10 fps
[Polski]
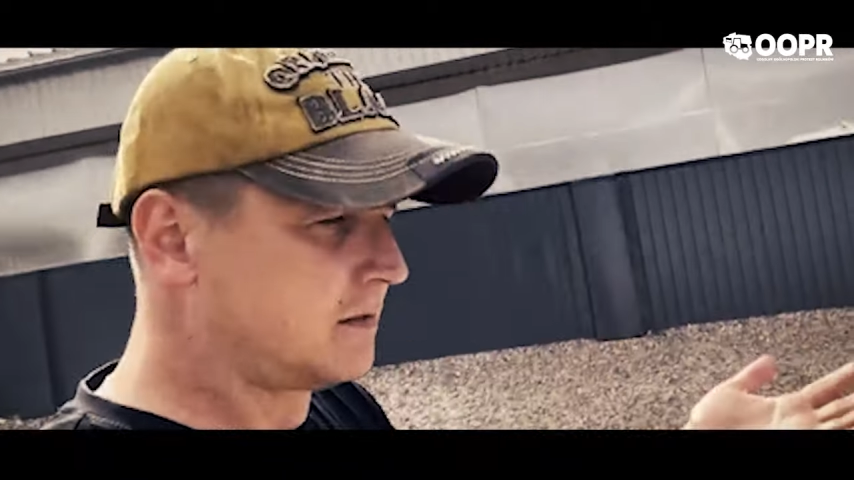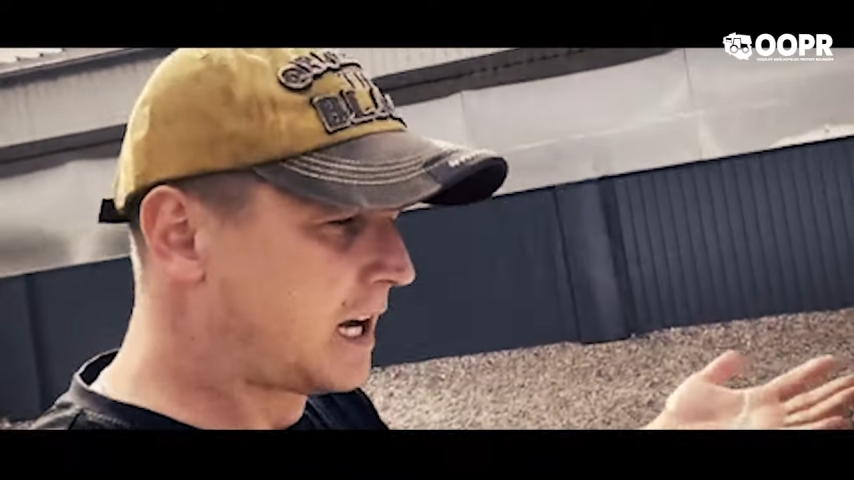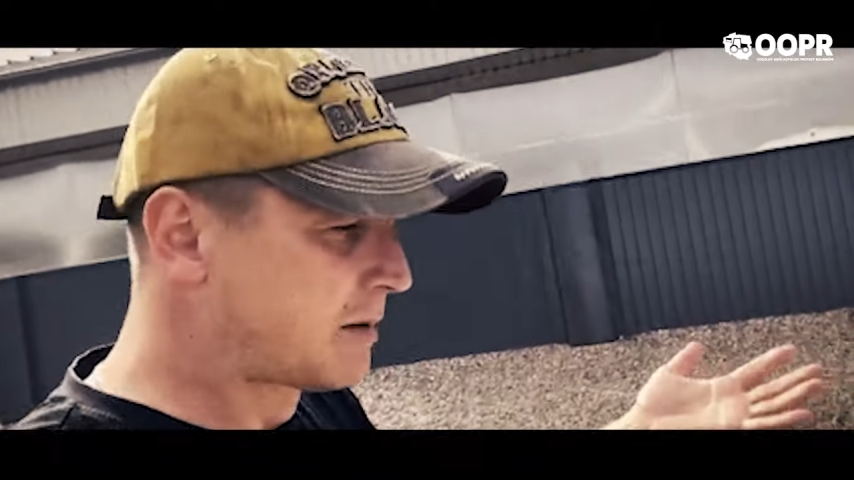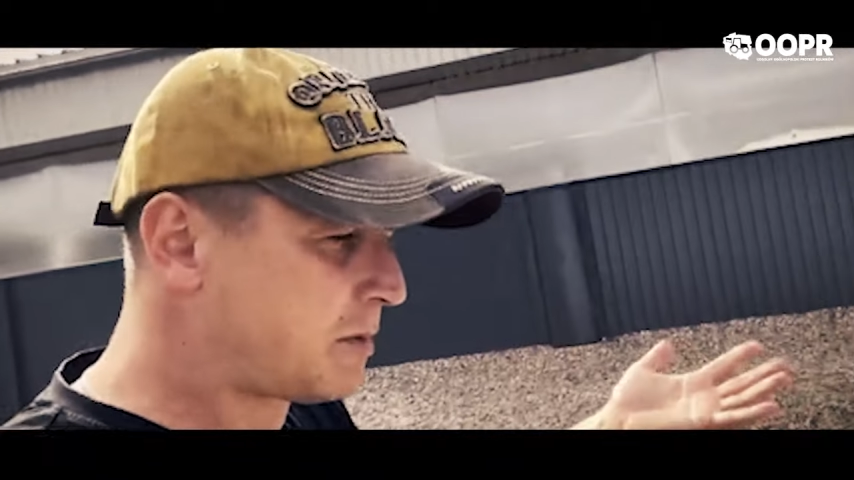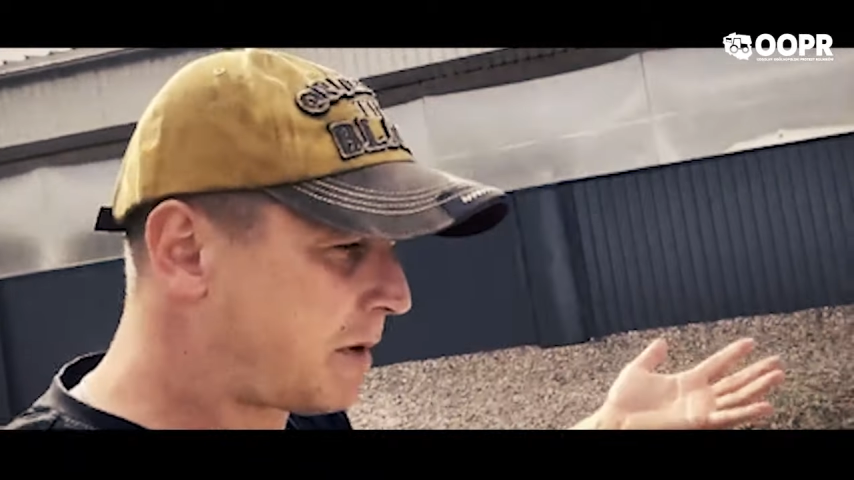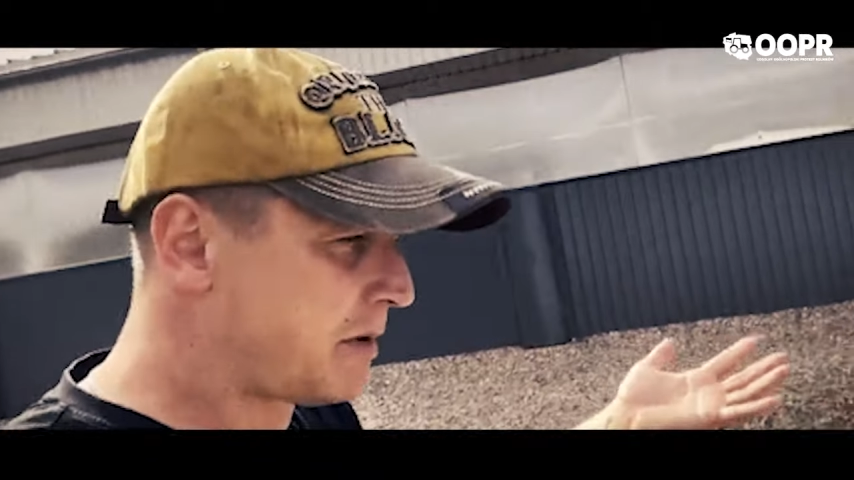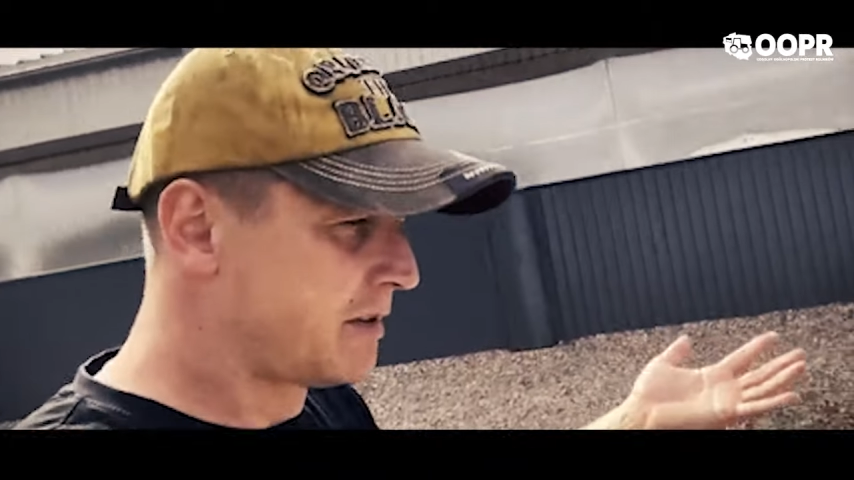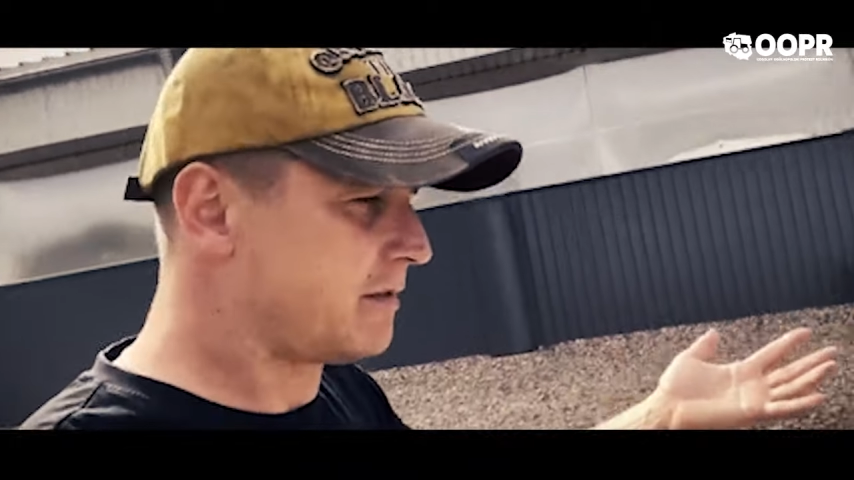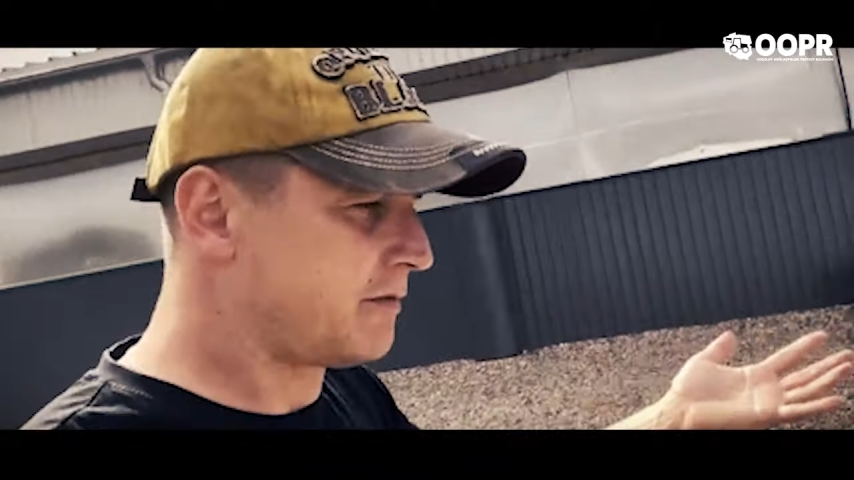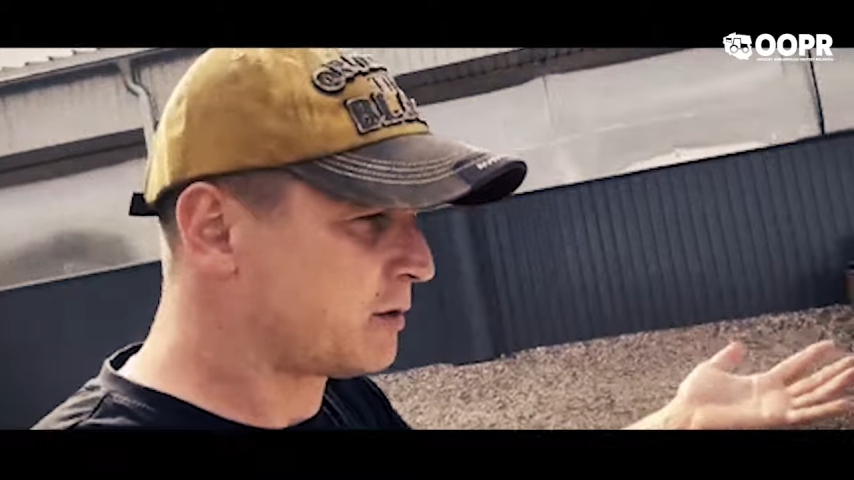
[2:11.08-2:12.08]
Jak my mamy
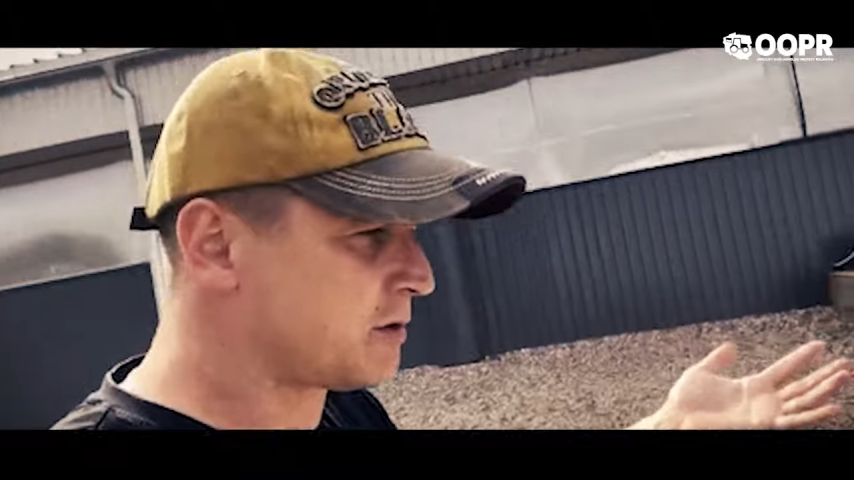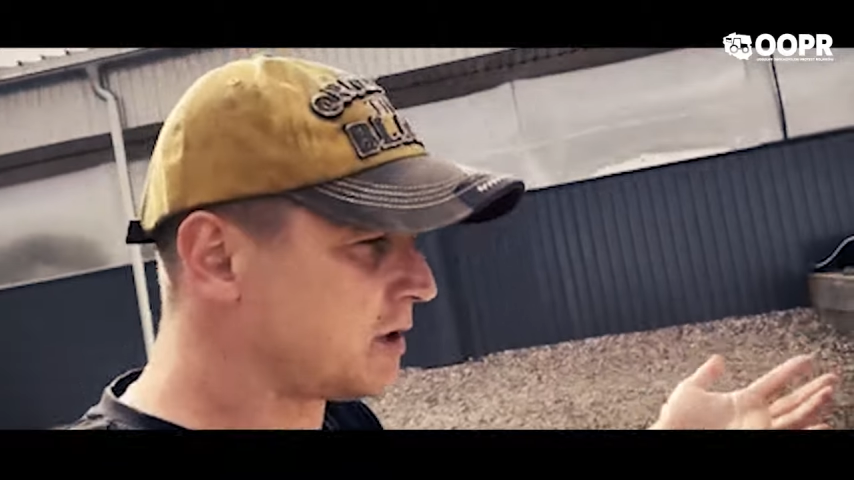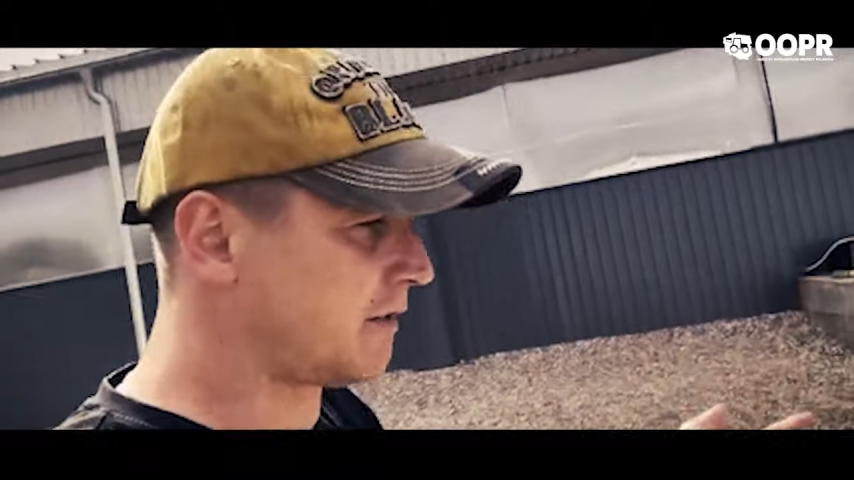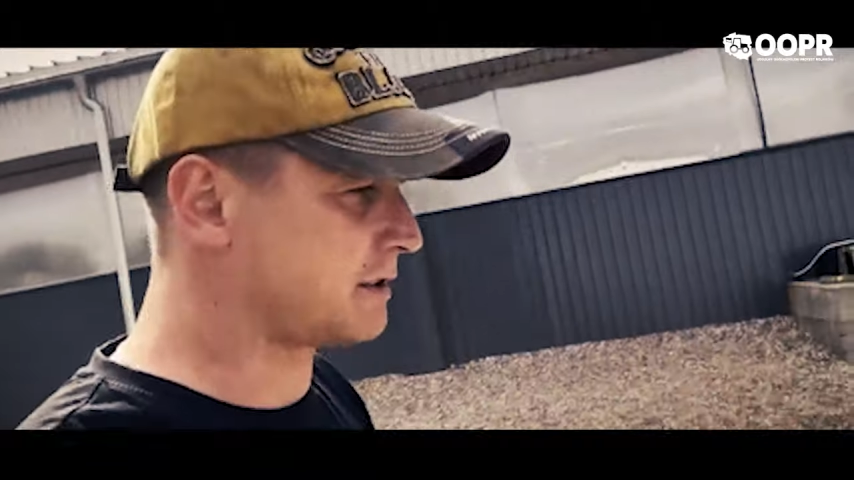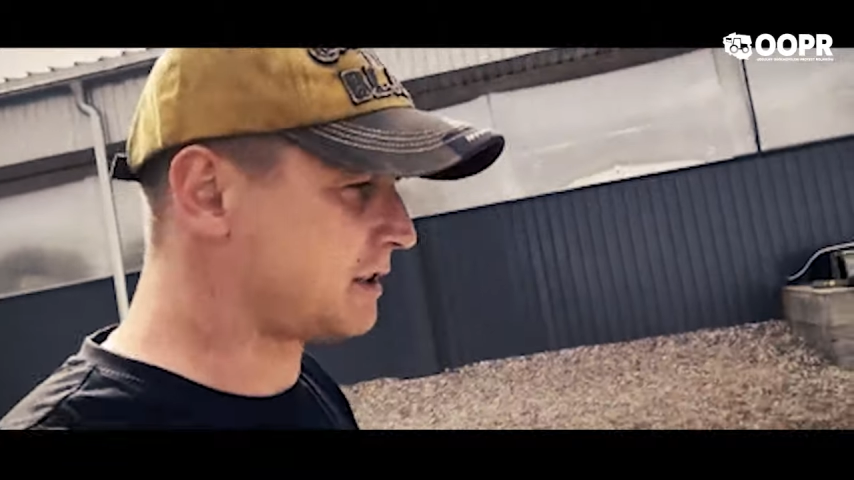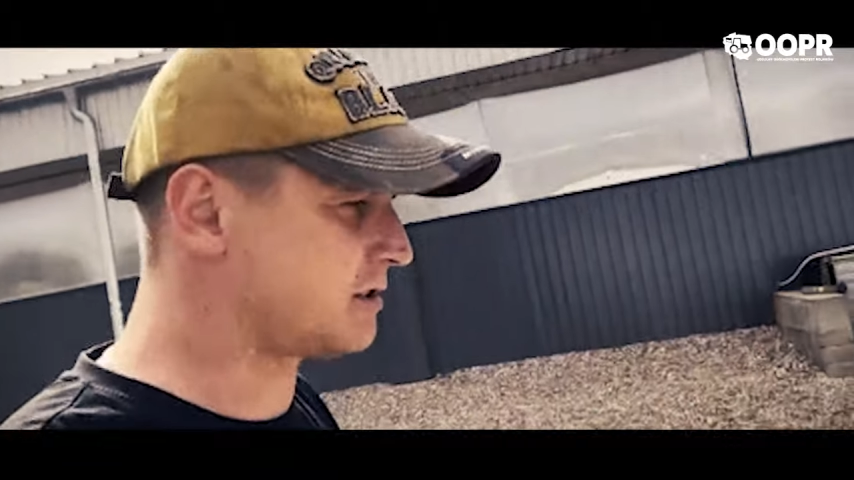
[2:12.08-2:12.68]
funkcjonować,